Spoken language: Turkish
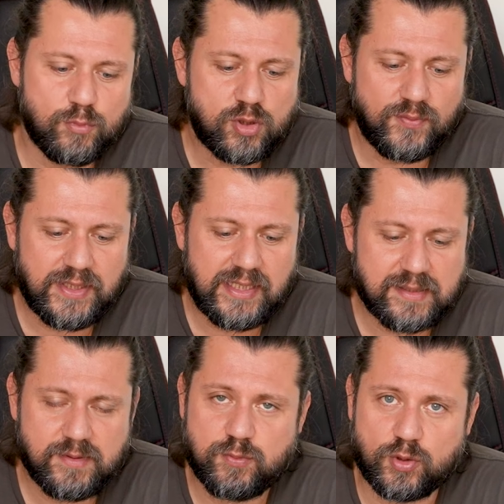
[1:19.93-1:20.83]
Mustafa da
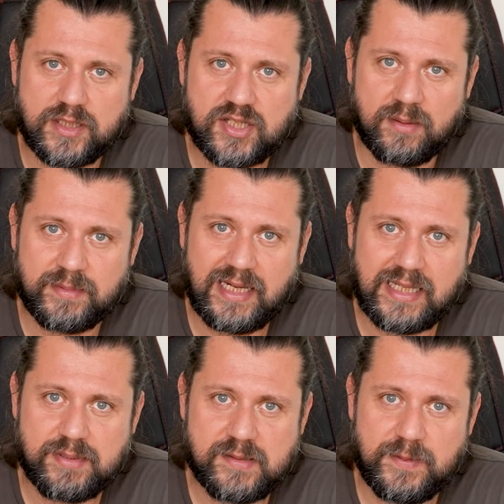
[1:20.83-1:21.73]
yazmış buradan işte amiral
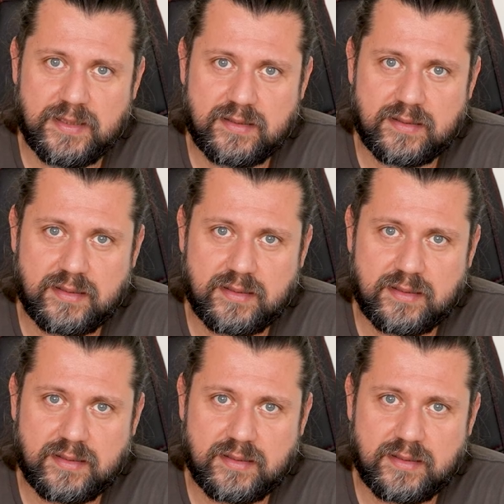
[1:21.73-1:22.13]
gemisi bir